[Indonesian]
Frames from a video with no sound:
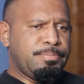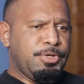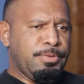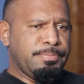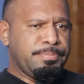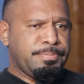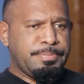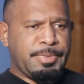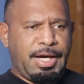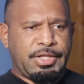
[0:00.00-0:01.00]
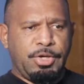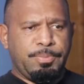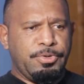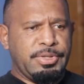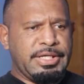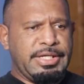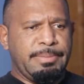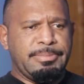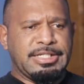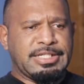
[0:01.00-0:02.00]
belum ataupun
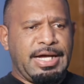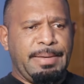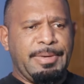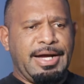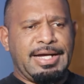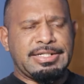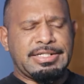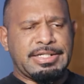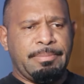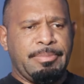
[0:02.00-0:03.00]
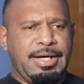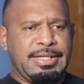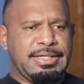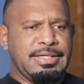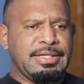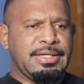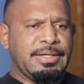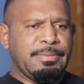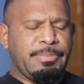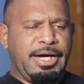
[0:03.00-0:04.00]
tidak bisa mengakses kembali
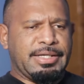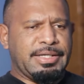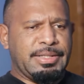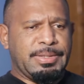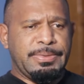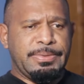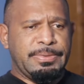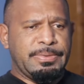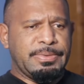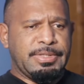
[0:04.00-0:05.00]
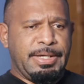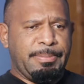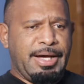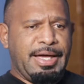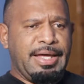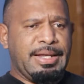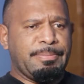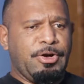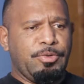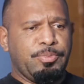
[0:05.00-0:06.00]
baik itu
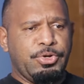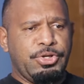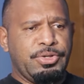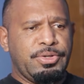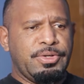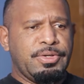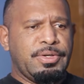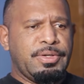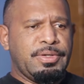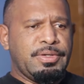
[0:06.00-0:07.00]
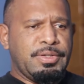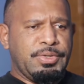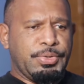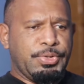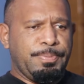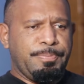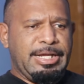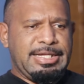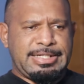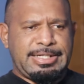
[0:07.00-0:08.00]
Gmail maupun YouTube
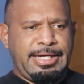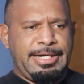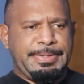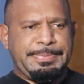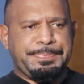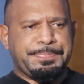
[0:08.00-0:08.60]
milik saya.